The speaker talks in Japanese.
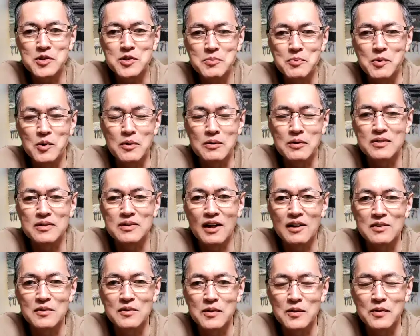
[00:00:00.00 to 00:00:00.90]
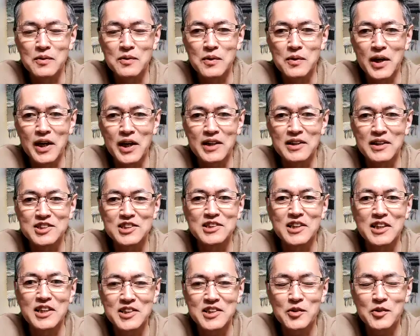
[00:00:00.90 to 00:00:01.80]
師も、あの、刺
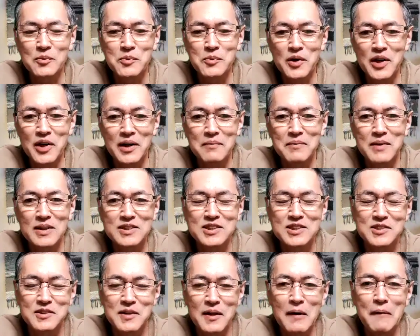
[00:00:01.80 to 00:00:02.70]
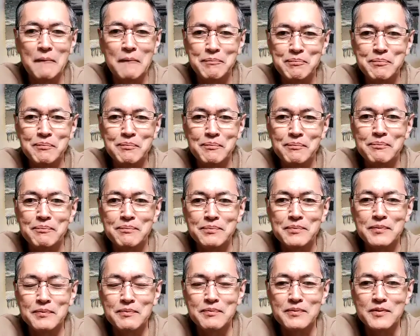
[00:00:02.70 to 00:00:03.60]
激をもらえますしね。
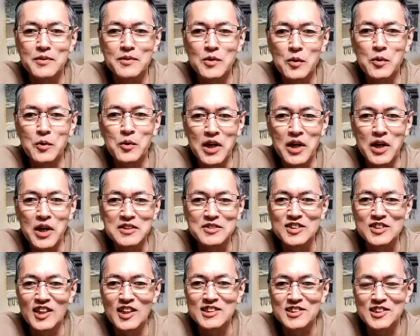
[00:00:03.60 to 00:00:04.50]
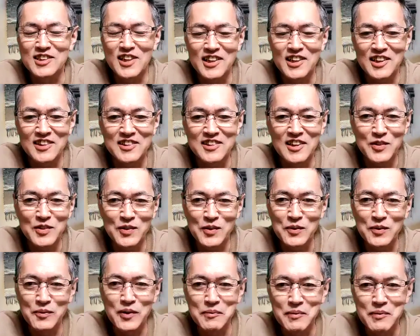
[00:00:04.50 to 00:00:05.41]
うん、特効薬なんじゃないかなと
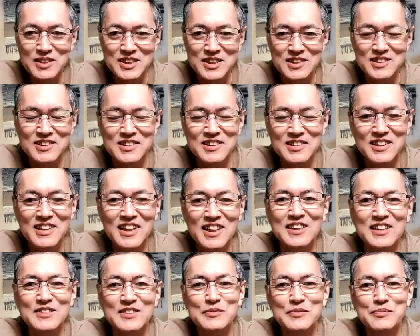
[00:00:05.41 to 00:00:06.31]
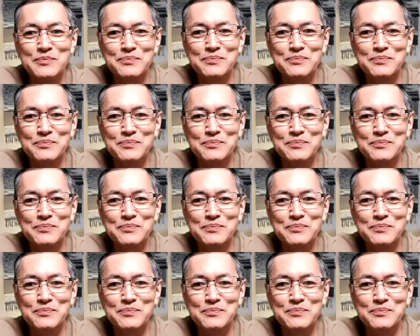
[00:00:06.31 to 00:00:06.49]
思います。うん、